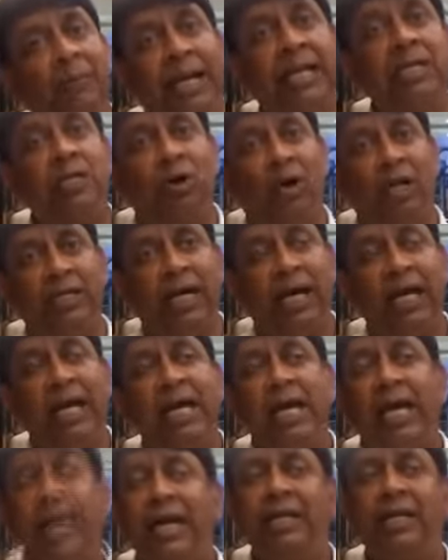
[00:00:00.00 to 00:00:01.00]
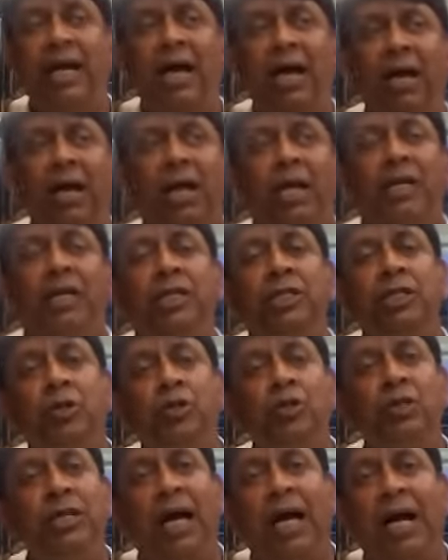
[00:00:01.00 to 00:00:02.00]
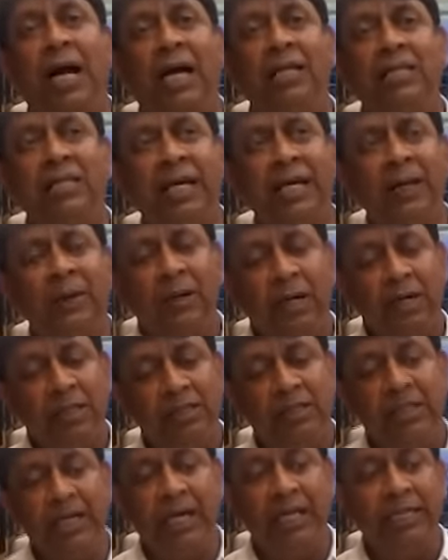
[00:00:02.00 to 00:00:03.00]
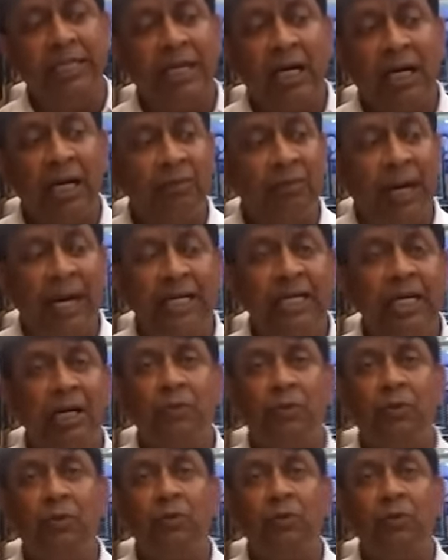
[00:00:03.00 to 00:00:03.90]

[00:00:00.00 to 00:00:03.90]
ম্যানেজ করা যায় এটা কিছু কিছু জায়গা আছে যে যেখানে ম্যানেজের